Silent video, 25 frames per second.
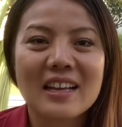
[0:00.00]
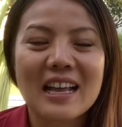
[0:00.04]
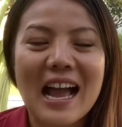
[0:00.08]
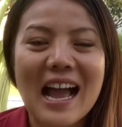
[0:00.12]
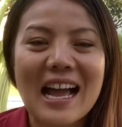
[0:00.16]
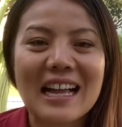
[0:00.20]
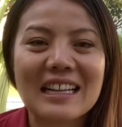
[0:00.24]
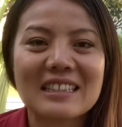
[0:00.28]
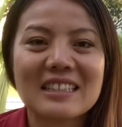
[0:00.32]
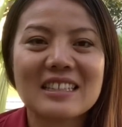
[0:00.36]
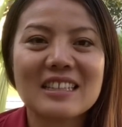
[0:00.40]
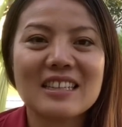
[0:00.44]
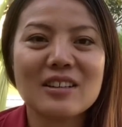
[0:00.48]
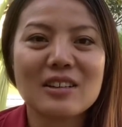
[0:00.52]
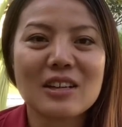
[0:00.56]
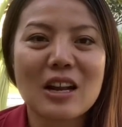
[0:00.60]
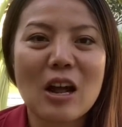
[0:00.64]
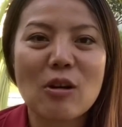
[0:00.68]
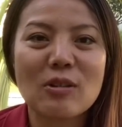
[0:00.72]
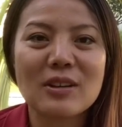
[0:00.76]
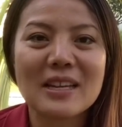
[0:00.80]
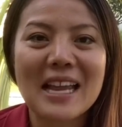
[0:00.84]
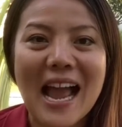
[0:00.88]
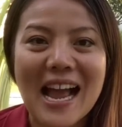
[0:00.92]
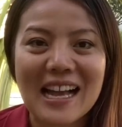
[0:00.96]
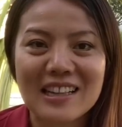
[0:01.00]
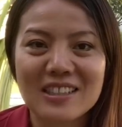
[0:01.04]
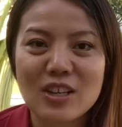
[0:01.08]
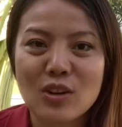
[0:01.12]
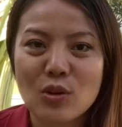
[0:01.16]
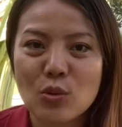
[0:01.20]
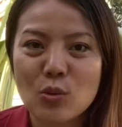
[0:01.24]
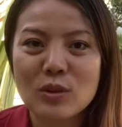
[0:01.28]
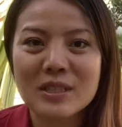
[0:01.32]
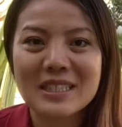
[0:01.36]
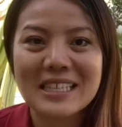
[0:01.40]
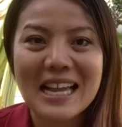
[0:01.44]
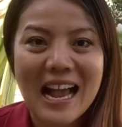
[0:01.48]
การที่เราอยากจะ
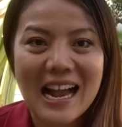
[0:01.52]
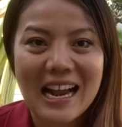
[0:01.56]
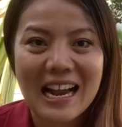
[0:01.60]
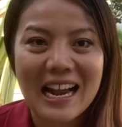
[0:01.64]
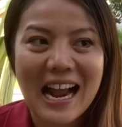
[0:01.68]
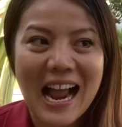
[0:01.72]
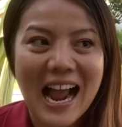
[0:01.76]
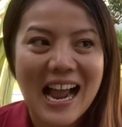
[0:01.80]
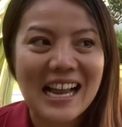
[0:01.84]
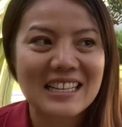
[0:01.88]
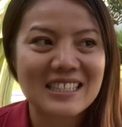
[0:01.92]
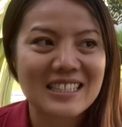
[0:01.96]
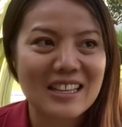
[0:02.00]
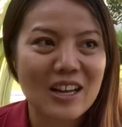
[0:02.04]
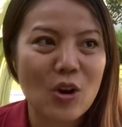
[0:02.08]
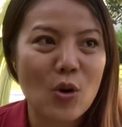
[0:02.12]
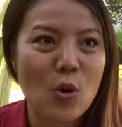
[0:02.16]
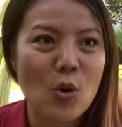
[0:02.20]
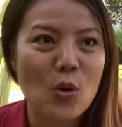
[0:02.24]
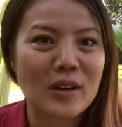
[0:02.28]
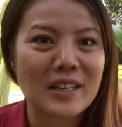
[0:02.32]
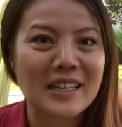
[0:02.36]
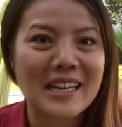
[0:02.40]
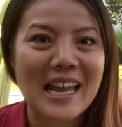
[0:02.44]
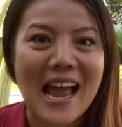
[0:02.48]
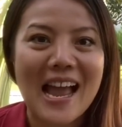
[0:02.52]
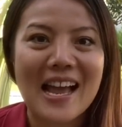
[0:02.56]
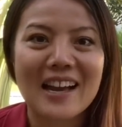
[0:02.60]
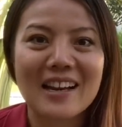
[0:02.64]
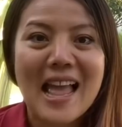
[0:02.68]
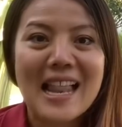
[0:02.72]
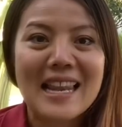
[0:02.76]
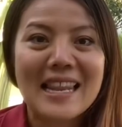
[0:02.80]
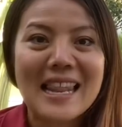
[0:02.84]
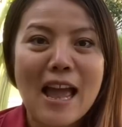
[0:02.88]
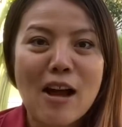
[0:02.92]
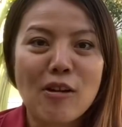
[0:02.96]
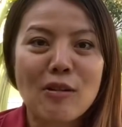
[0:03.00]
รู้จักใครสักคนเนี่ย
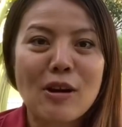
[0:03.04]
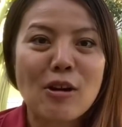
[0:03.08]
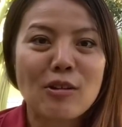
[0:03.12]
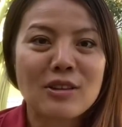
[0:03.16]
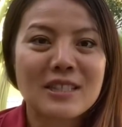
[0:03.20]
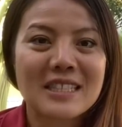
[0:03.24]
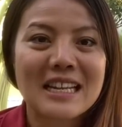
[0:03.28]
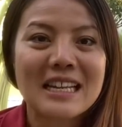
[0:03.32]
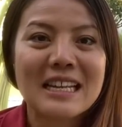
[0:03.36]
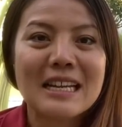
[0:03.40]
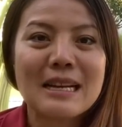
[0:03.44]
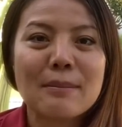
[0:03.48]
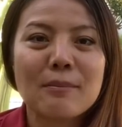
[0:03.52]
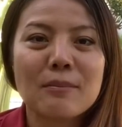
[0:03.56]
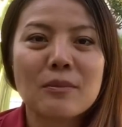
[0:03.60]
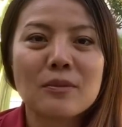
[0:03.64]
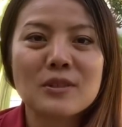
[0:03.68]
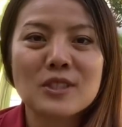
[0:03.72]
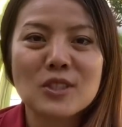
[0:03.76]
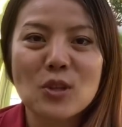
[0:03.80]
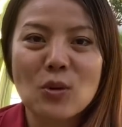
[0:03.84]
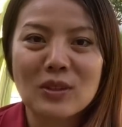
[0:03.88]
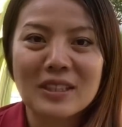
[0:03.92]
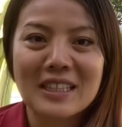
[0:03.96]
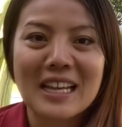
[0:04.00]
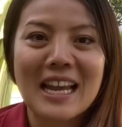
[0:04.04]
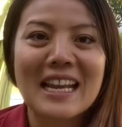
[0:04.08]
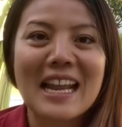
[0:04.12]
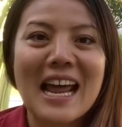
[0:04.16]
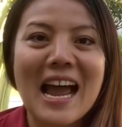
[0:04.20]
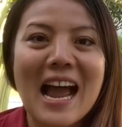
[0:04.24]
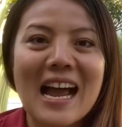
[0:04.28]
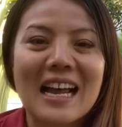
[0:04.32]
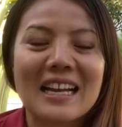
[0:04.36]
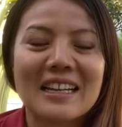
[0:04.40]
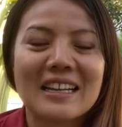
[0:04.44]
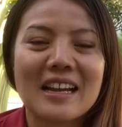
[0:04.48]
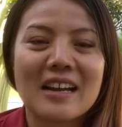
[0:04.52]
แล้วเราจะเริ่มสนท
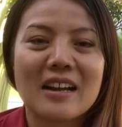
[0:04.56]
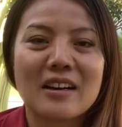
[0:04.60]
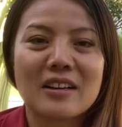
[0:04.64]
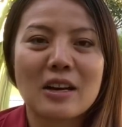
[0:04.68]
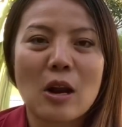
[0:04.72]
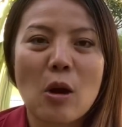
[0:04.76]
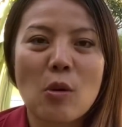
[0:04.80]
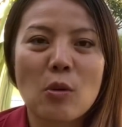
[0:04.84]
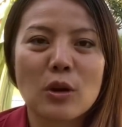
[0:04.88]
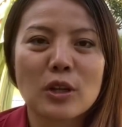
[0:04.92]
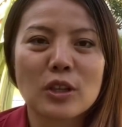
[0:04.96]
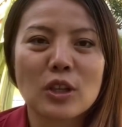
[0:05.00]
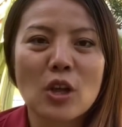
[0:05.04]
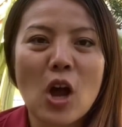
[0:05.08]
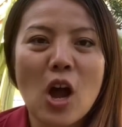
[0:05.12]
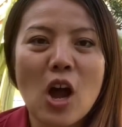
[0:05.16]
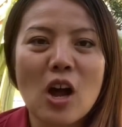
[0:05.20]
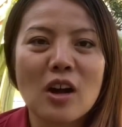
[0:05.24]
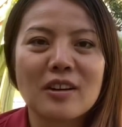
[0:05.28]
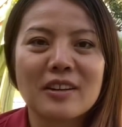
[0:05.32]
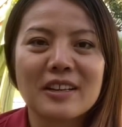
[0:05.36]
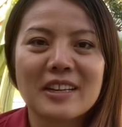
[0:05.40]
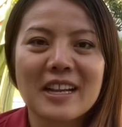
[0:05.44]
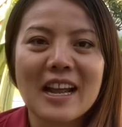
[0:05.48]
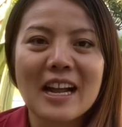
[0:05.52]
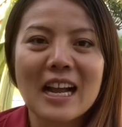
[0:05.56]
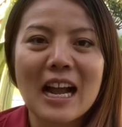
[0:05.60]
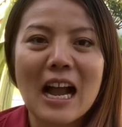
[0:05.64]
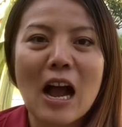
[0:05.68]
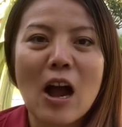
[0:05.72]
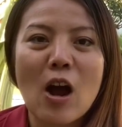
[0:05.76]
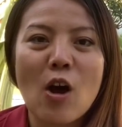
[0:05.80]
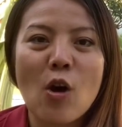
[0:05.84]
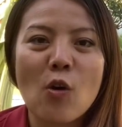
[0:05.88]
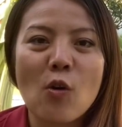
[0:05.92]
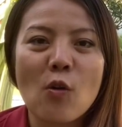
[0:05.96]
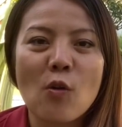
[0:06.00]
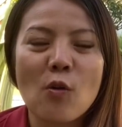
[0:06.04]
นาเนี่ย เราก็ต้องเรียก
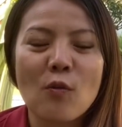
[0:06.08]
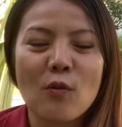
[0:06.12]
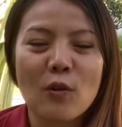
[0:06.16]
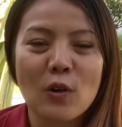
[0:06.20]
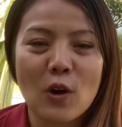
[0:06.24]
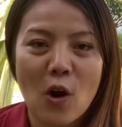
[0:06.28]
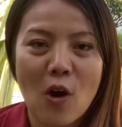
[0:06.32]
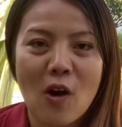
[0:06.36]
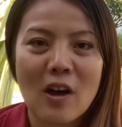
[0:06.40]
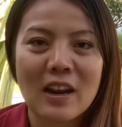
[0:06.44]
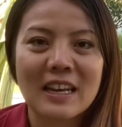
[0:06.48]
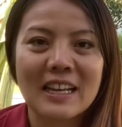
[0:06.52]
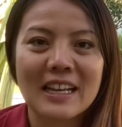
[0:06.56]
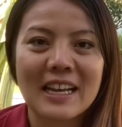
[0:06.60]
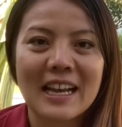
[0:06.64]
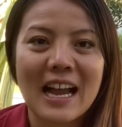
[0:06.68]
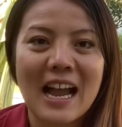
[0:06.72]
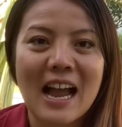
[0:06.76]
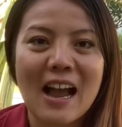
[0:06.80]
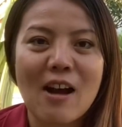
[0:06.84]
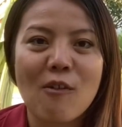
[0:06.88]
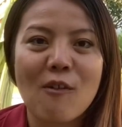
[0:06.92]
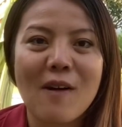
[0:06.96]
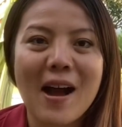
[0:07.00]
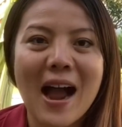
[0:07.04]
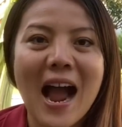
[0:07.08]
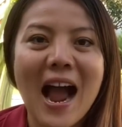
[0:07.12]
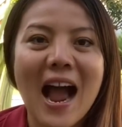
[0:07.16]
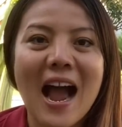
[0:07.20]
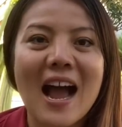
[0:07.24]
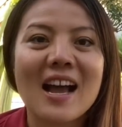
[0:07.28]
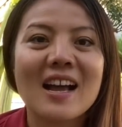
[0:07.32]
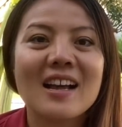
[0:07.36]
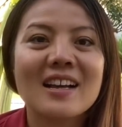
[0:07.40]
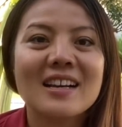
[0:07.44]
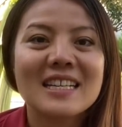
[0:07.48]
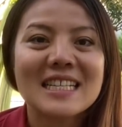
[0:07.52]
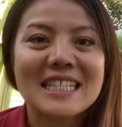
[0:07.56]
เขาก่อนเลยค่ะว่า
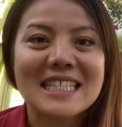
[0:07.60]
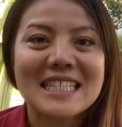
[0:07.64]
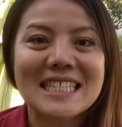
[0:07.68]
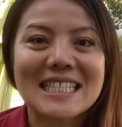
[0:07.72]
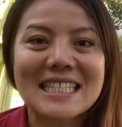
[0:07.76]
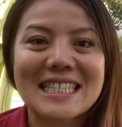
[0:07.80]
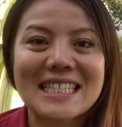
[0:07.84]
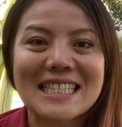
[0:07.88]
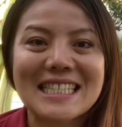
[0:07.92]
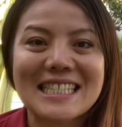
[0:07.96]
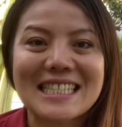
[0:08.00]
z